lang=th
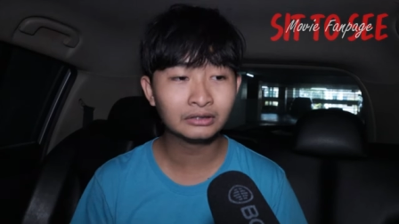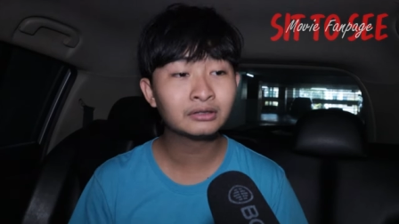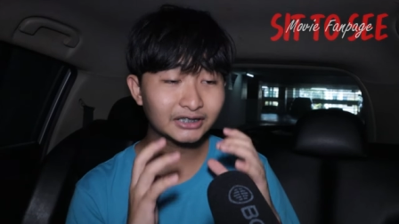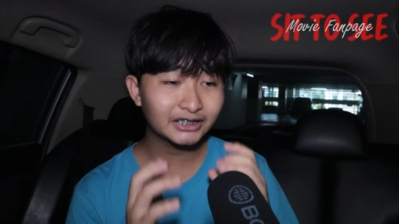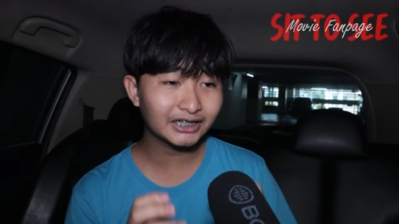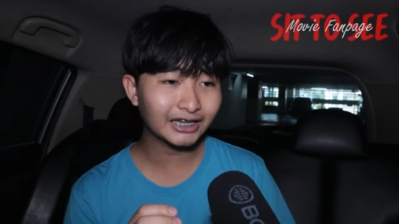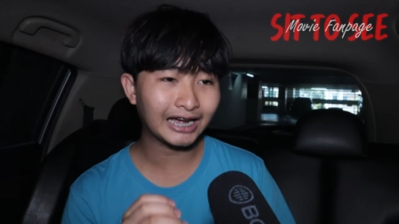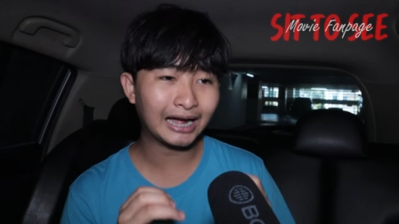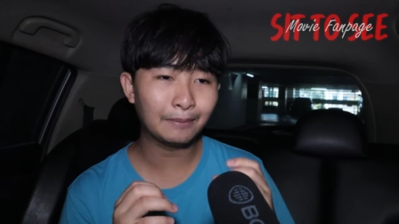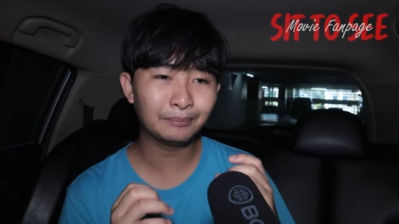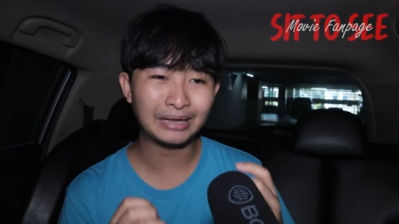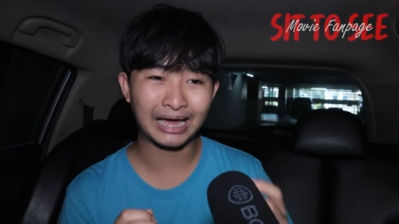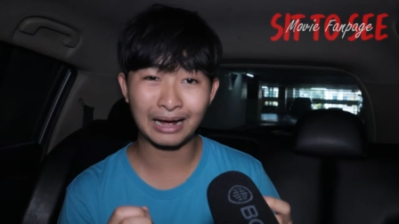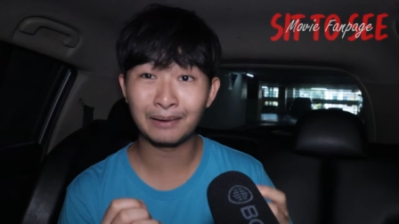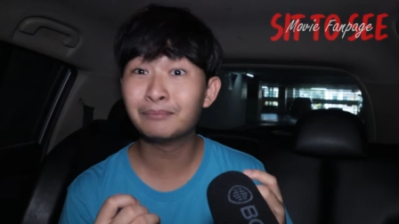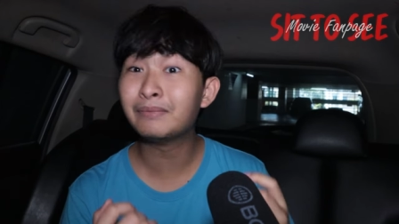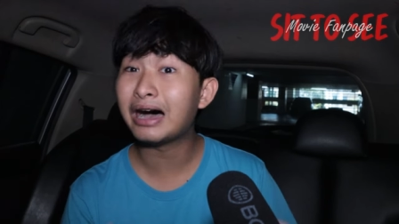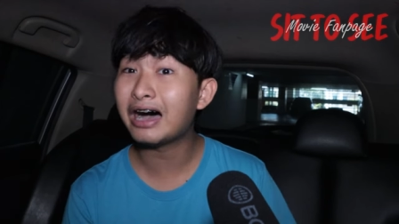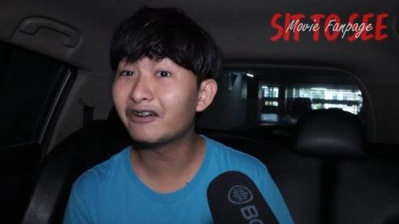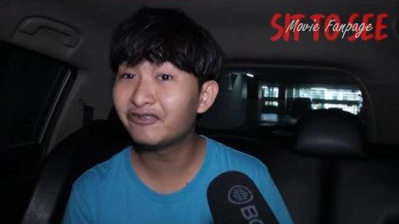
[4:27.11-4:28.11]
ที่จะทำหนัง
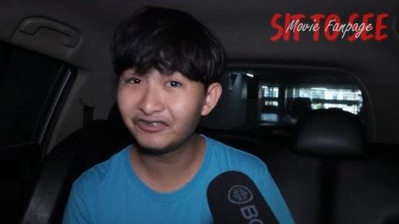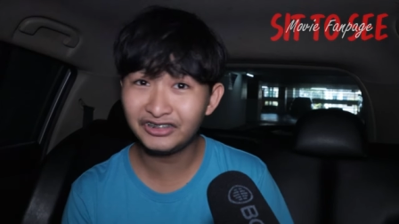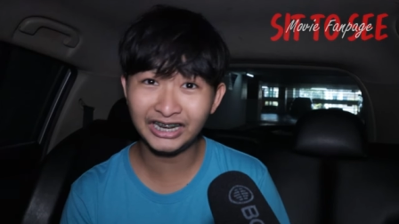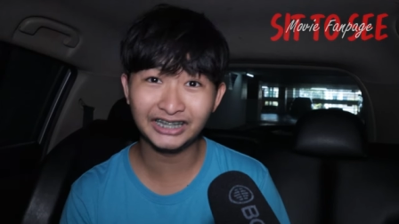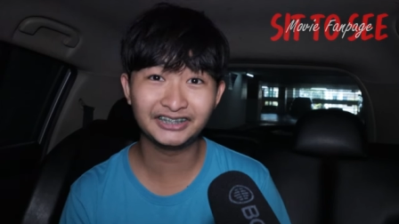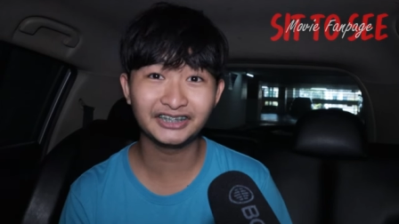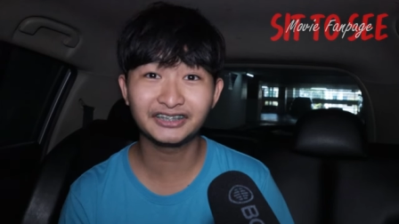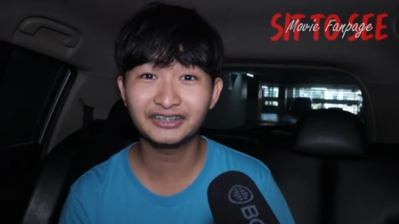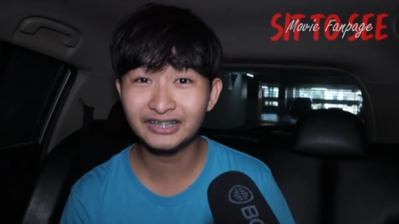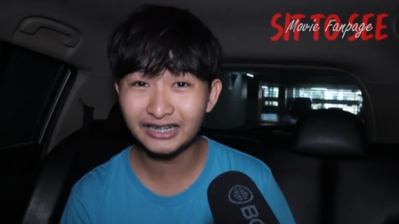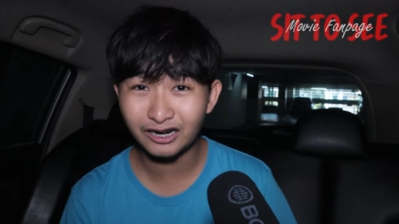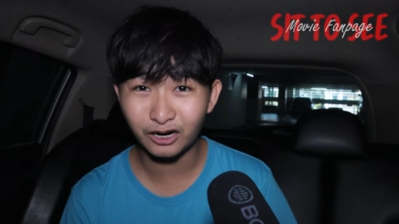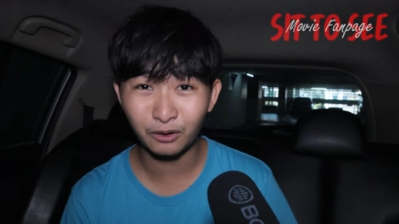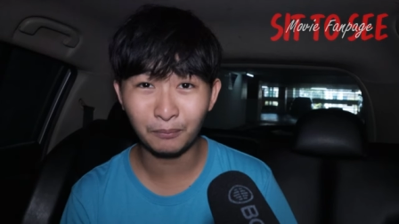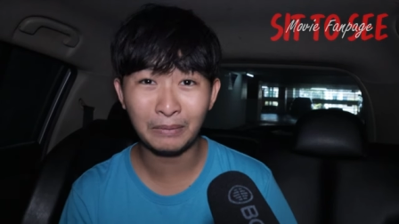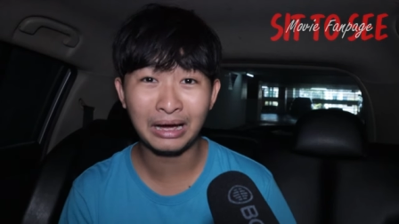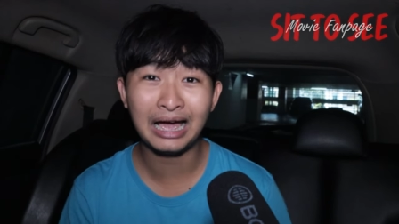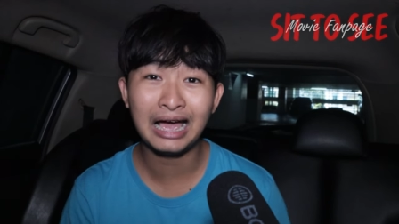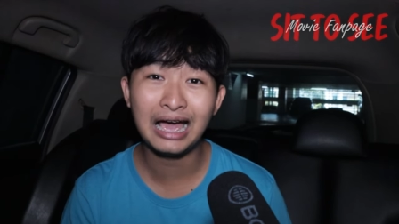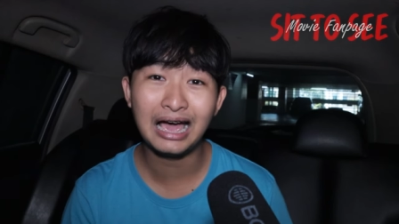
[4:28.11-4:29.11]
มาเฟียสักเรื่องอ
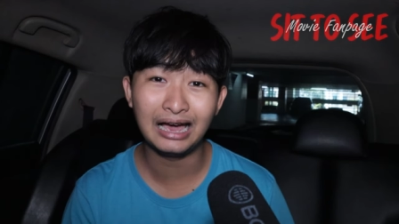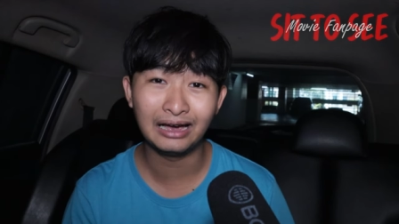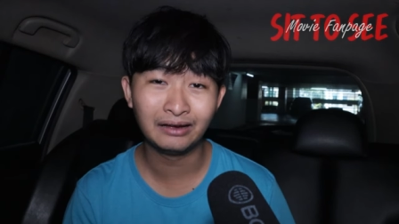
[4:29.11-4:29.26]
อกมา